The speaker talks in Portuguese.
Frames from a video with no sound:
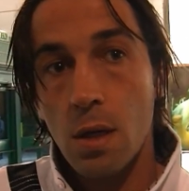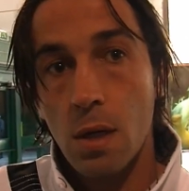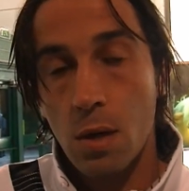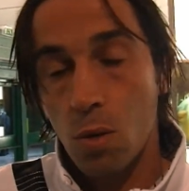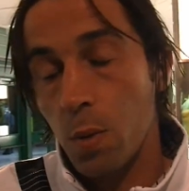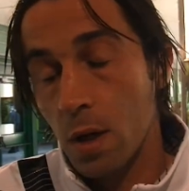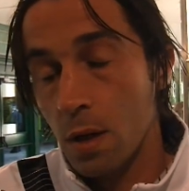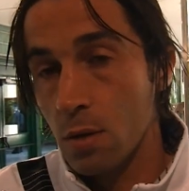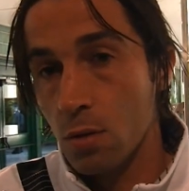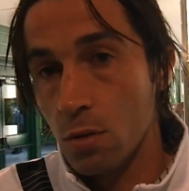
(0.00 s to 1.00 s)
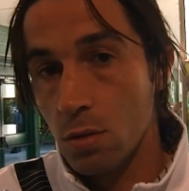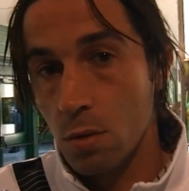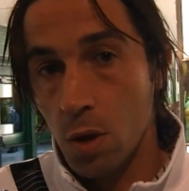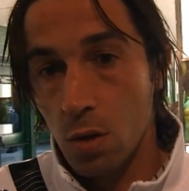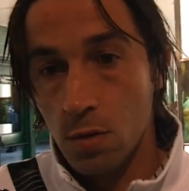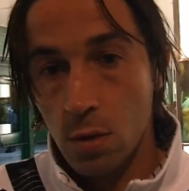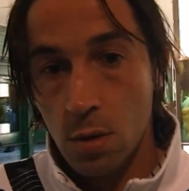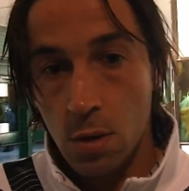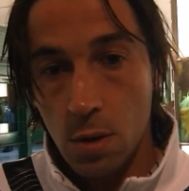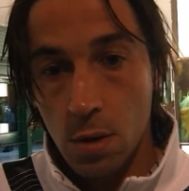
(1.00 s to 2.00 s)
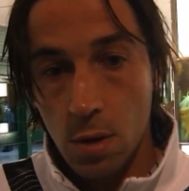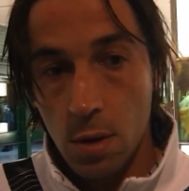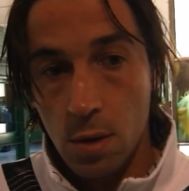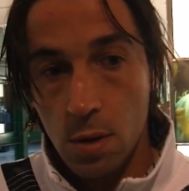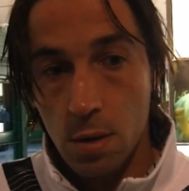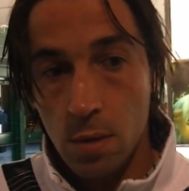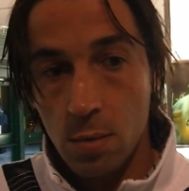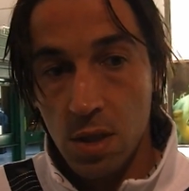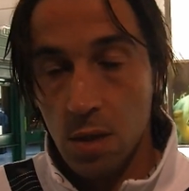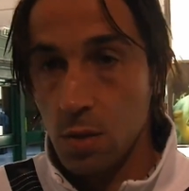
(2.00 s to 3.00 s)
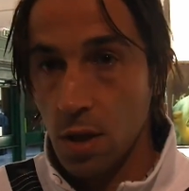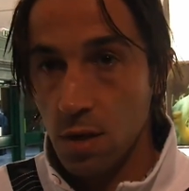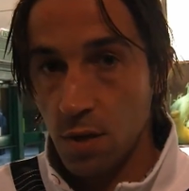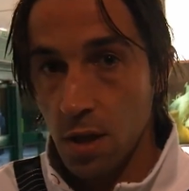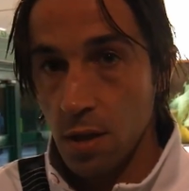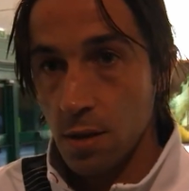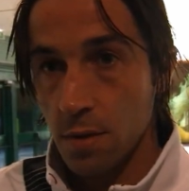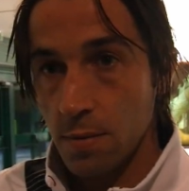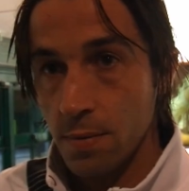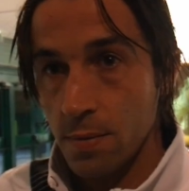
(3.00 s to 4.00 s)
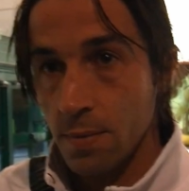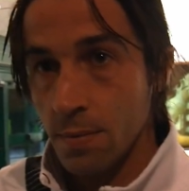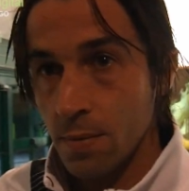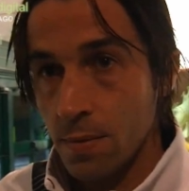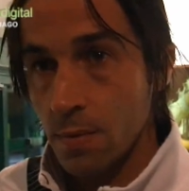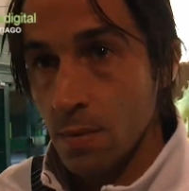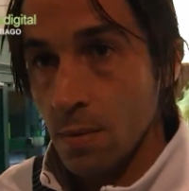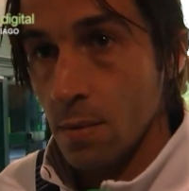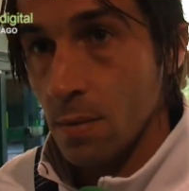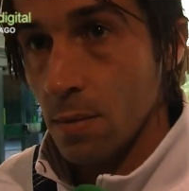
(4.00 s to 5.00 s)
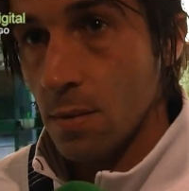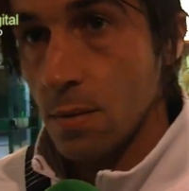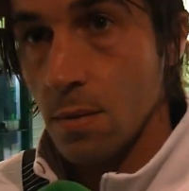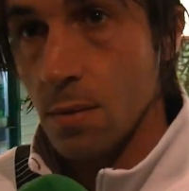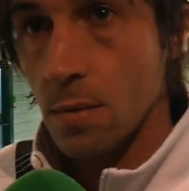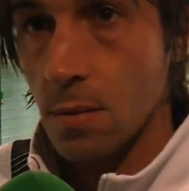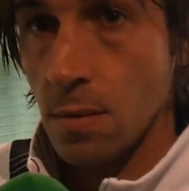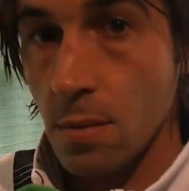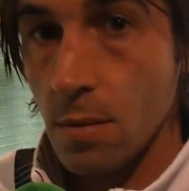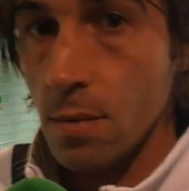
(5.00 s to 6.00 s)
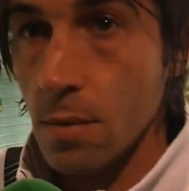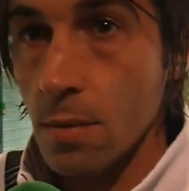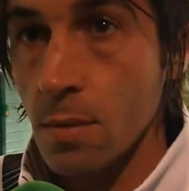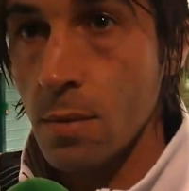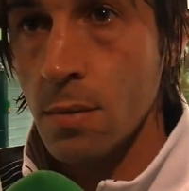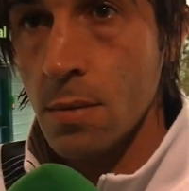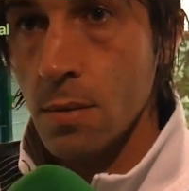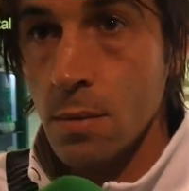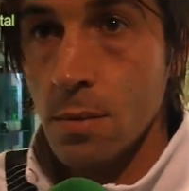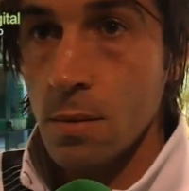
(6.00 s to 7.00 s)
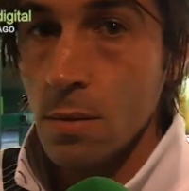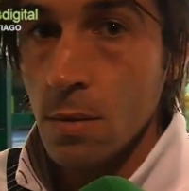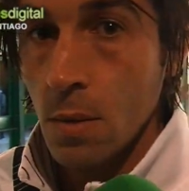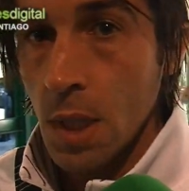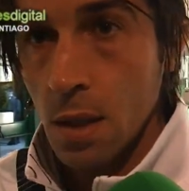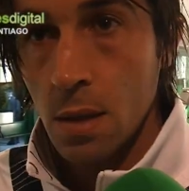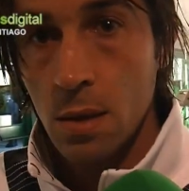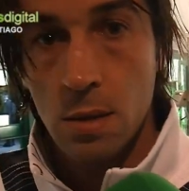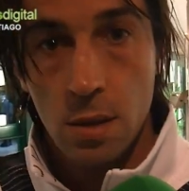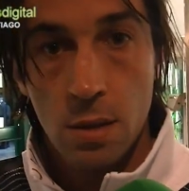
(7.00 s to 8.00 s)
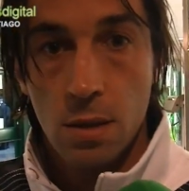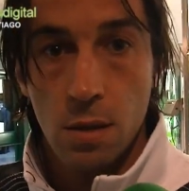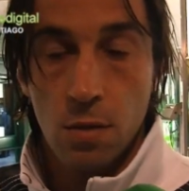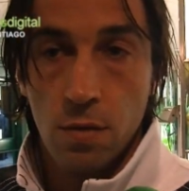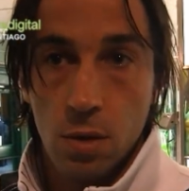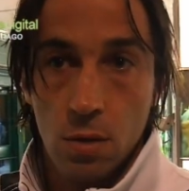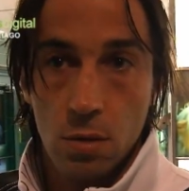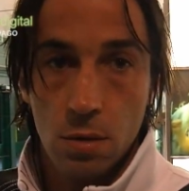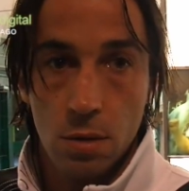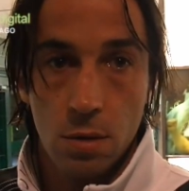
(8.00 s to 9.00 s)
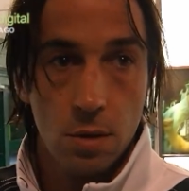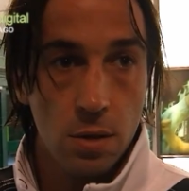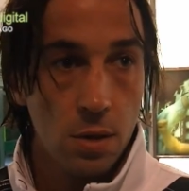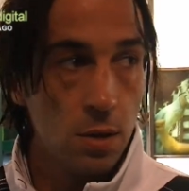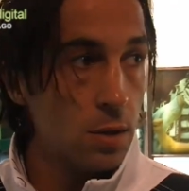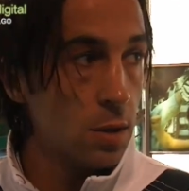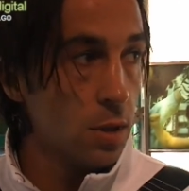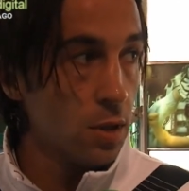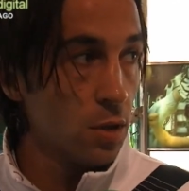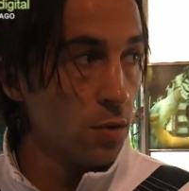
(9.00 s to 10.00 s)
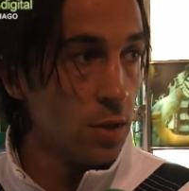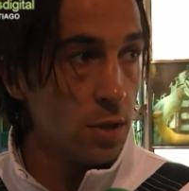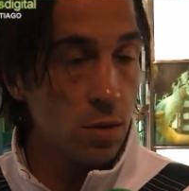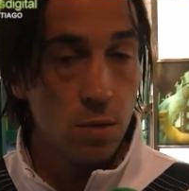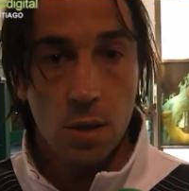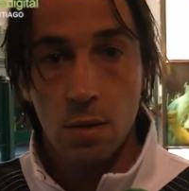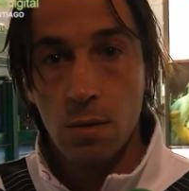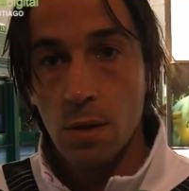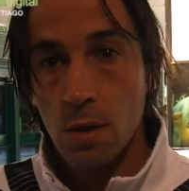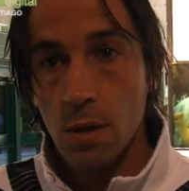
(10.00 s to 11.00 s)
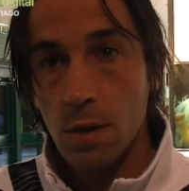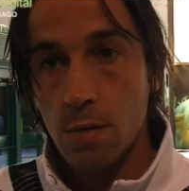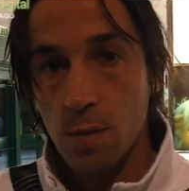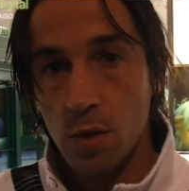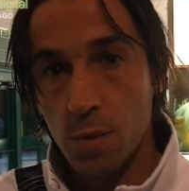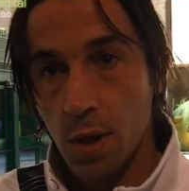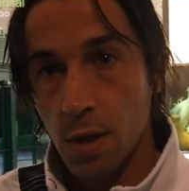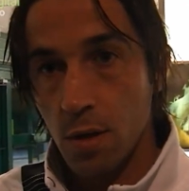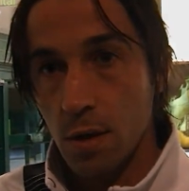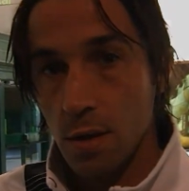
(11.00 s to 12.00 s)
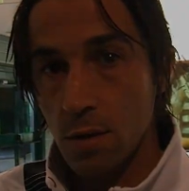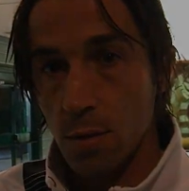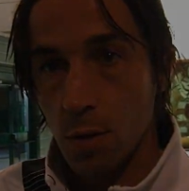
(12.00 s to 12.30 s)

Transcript: a culpa é de todos, como é óbvio, eh, mas temos que ratificar isso. Mas a promessa do Presidente de ficar tudo acertado esta semana, é isso? Sim, sim, ele falou, ele disse que, que ia resolver a situação. Eh, vamos esperar agora os